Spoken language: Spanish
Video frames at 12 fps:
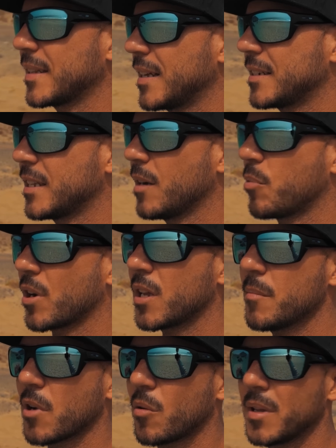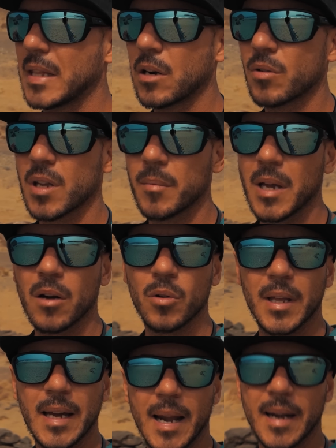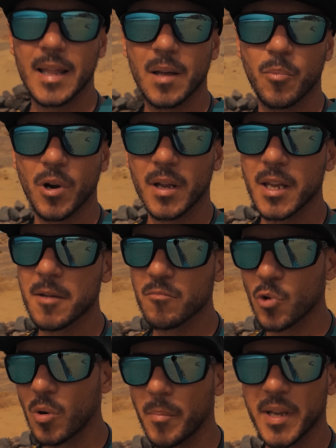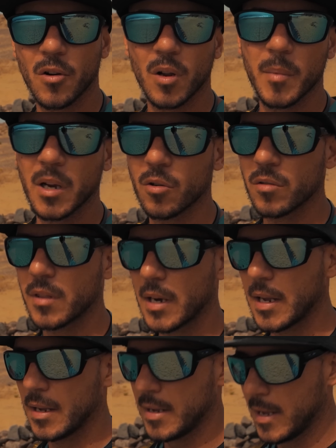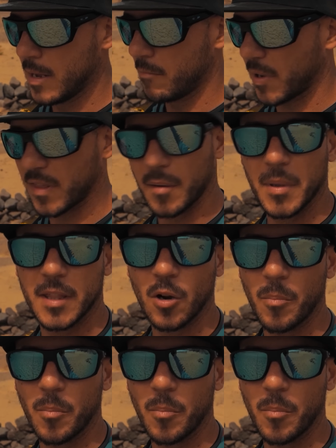qué tal se da por aquí. Me comentaron que había algo de carnada por aquí. Un compañero que me encontré precisamente